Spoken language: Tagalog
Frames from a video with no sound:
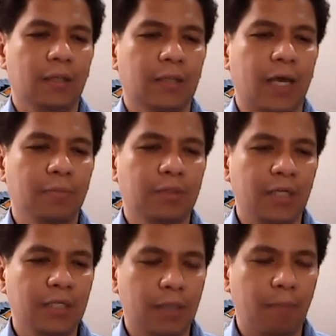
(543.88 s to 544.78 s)
times
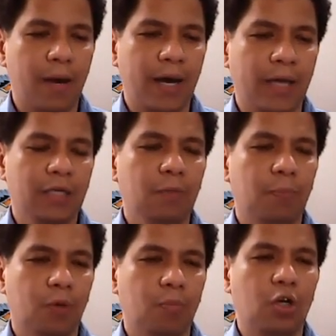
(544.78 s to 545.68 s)
e sub i
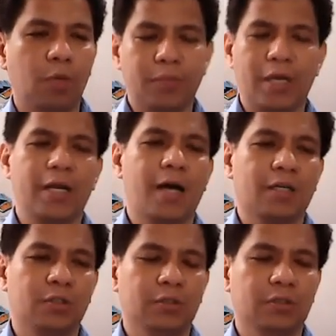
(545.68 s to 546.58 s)
from all of the
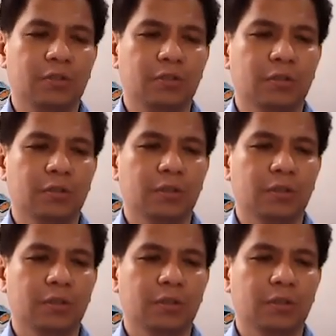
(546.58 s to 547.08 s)
reactions.